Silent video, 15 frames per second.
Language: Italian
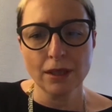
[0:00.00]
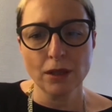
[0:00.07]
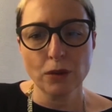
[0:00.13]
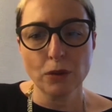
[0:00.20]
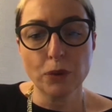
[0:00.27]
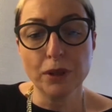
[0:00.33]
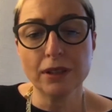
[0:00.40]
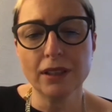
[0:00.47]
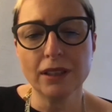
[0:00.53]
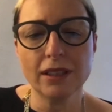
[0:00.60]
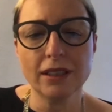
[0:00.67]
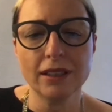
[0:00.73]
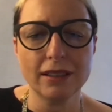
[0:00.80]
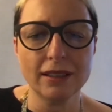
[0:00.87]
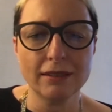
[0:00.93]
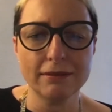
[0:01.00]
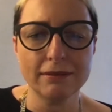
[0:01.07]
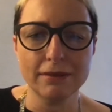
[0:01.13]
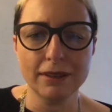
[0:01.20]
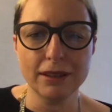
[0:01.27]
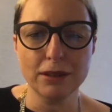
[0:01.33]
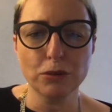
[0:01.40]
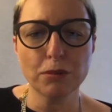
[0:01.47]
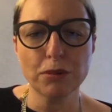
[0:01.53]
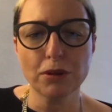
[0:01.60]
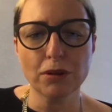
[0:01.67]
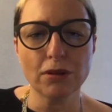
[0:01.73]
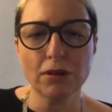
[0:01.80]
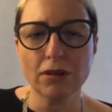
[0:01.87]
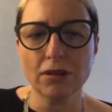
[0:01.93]
Quindi il, il
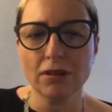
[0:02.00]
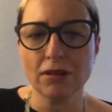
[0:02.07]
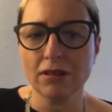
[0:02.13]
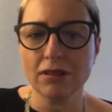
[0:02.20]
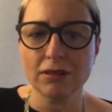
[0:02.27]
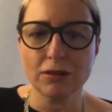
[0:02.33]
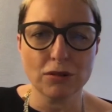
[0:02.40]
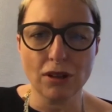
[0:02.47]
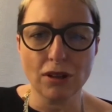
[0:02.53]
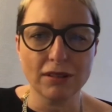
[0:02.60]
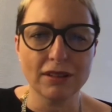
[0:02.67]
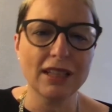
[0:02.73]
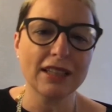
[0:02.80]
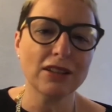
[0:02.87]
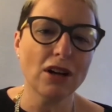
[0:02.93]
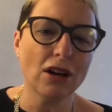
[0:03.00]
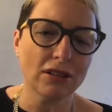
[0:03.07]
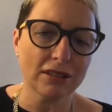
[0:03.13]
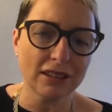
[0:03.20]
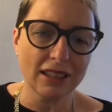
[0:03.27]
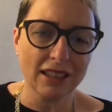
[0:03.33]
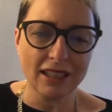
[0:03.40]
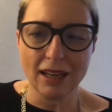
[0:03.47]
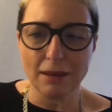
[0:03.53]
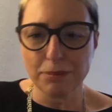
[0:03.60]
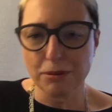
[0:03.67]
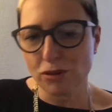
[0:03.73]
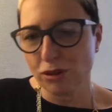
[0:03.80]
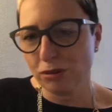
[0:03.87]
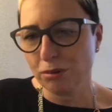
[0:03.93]
numero so, delle donne, la
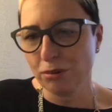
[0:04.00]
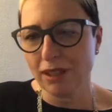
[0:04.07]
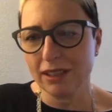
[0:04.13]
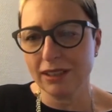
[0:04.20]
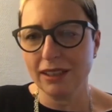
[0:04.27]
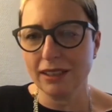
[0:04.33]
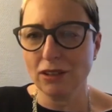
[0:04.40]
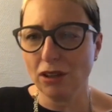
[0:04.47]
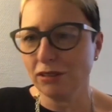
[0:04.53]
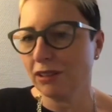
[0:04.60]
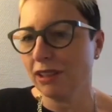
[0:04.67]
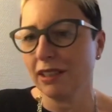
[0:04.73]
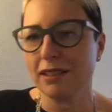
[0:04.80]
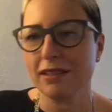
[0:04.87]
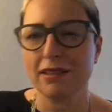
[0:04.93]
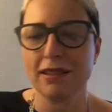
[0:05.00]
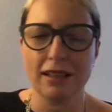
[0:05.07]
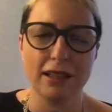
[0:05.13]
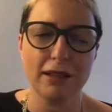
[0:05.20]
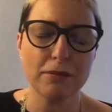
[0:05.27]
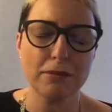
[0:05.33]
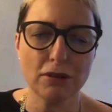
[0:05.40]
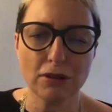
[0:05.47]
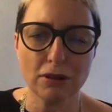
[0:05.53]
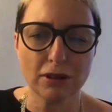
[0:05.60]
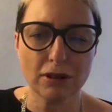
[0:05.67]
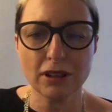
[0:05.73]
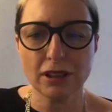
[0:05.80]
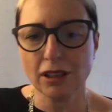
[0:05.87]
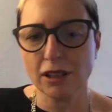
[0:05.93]
percentuale delle donne che sta nei
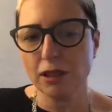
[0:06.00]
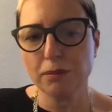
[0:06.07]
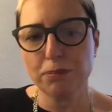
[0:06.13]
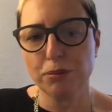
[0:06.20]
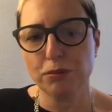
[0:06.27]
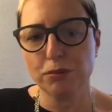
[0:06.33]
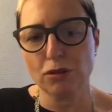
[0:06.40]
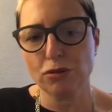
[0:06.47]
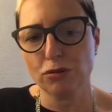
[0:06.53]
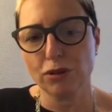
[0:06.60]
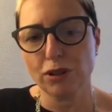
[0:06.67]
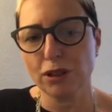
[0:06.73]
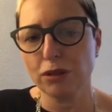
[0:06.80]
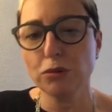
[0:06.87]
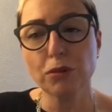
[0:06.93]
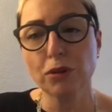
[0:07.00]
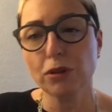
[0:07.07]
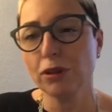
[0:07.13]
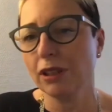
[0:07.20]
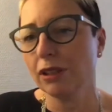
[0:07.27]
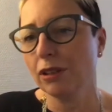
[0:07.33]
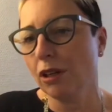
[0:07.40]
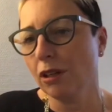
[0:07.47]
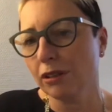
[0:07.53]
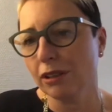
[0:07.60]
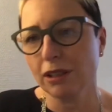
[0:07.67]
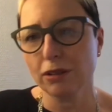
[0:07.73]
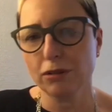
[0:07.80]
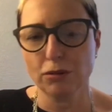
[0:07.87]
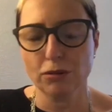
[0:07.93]
board, piuttosto che il numero delle donne
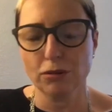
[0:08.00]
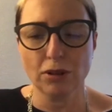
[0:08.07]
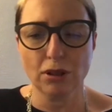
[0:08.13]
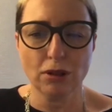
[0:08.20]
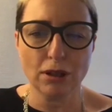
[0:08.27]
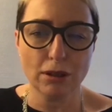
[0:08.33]
che tornano al